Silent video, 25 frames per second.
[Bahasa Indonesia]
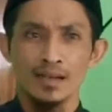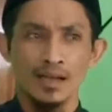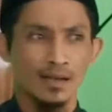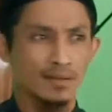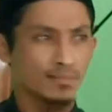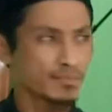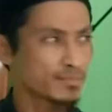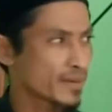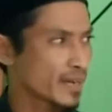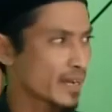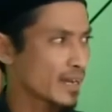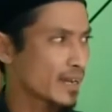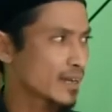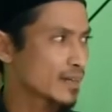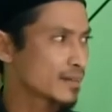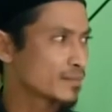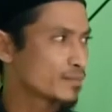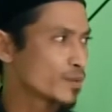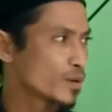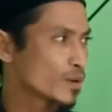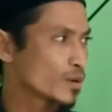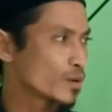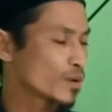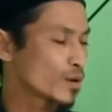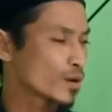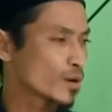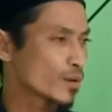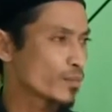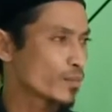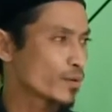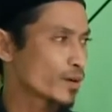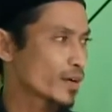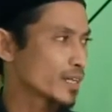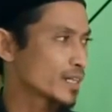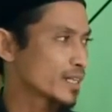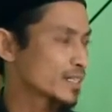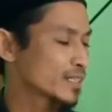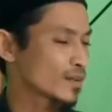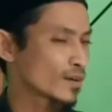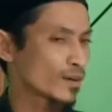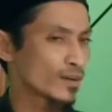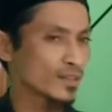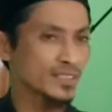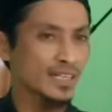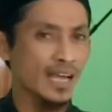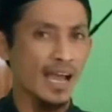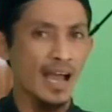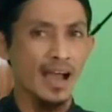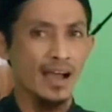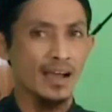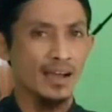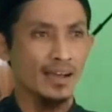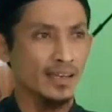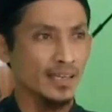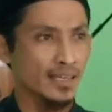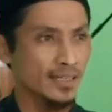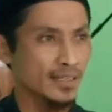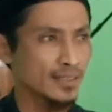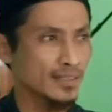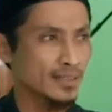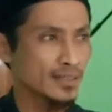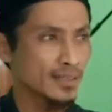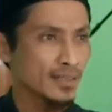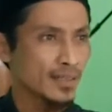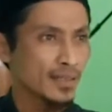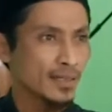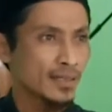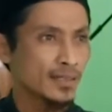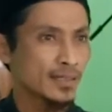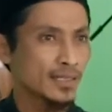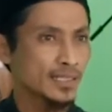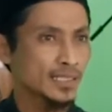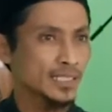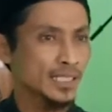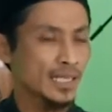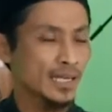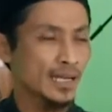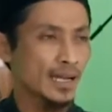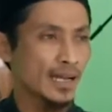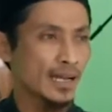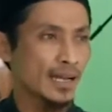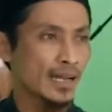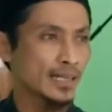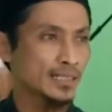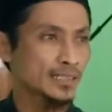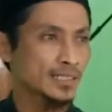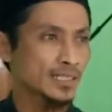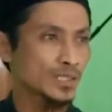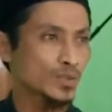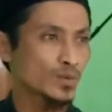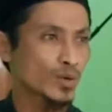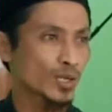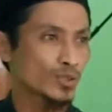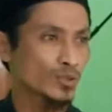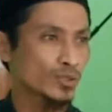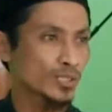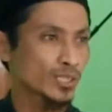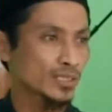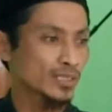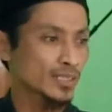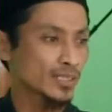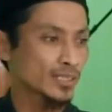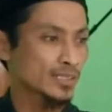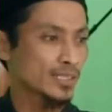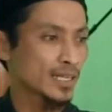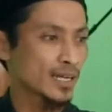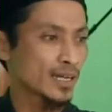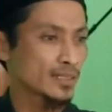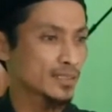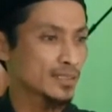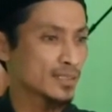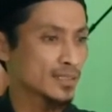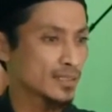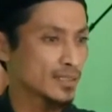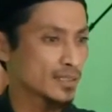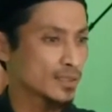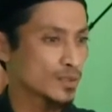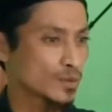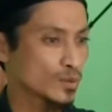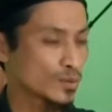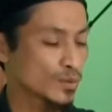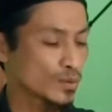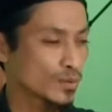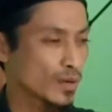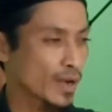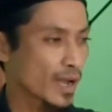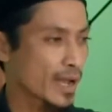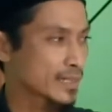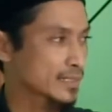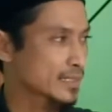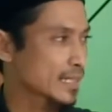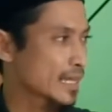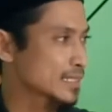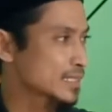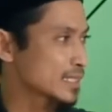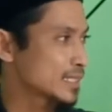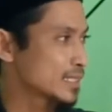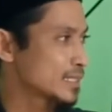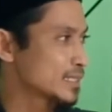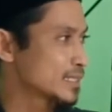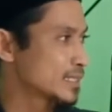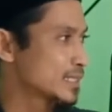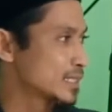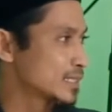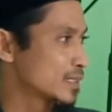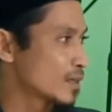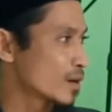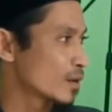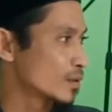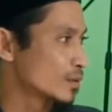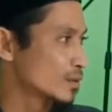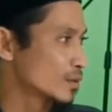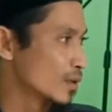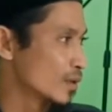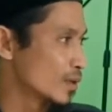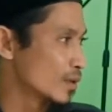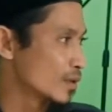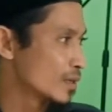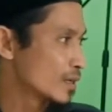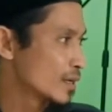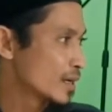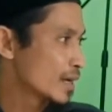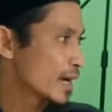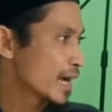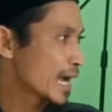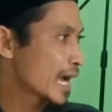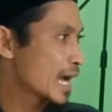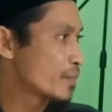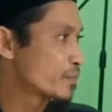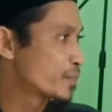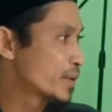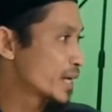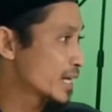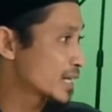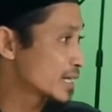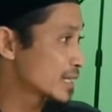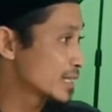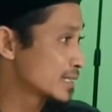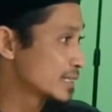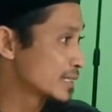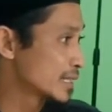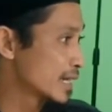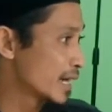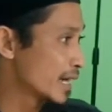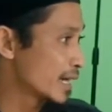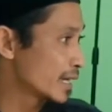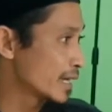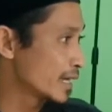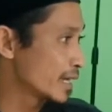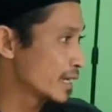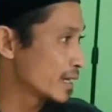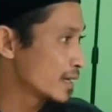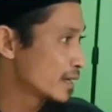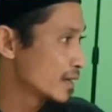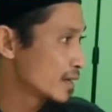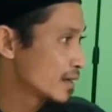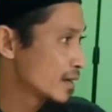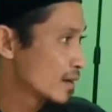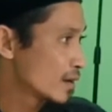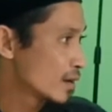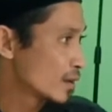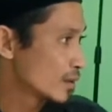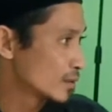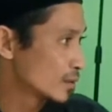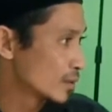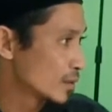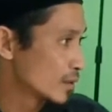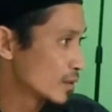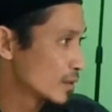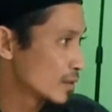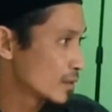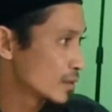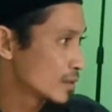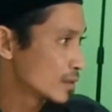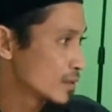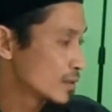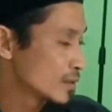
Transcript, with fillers: Gampang mau koropong ini toh Yakin nek segala sesuatu yang terjadi ku atas izin Allah. Kabeh kehendake Allah.